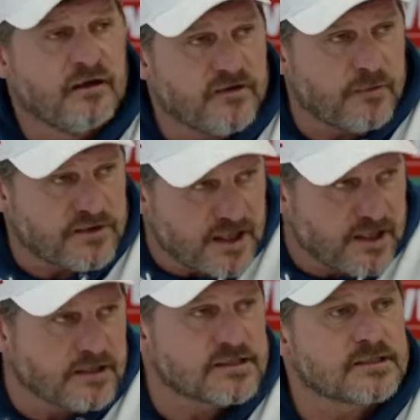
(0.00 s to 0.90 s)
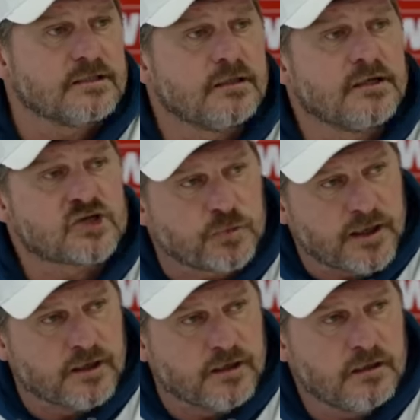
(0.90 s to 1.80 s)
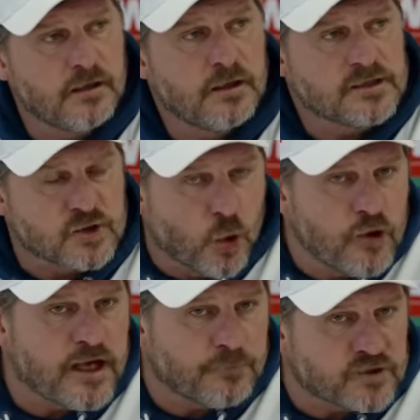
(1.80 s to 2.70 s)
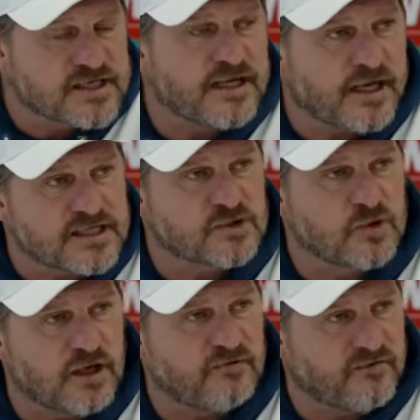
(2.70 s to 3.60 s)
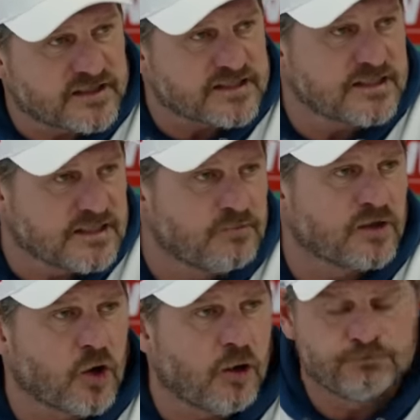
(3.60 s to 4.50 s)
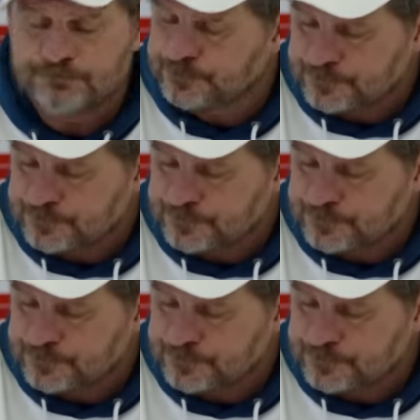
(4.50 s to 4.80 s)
Wir haben jedes Spiel zu 100% anzugehen. Wenn wir das nicht hinbekommen,